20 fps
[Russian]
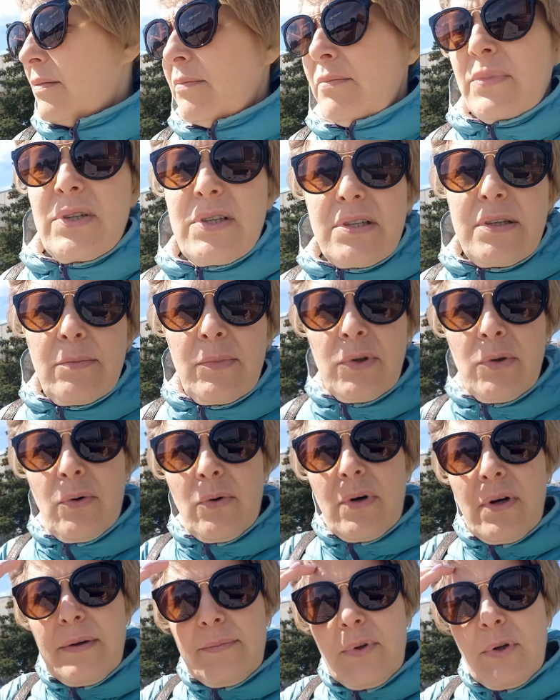Мы с ним
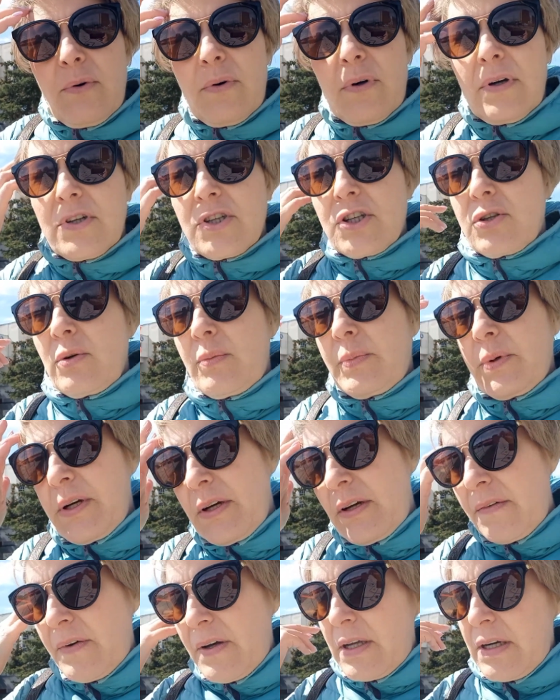многое-многое что
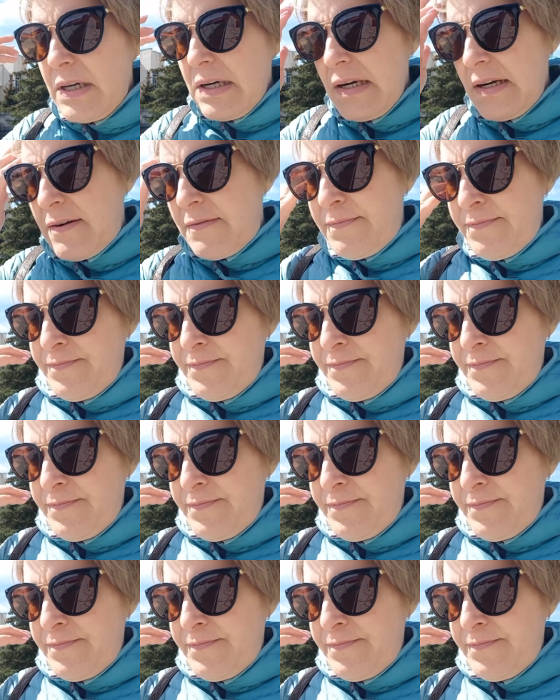переговорили.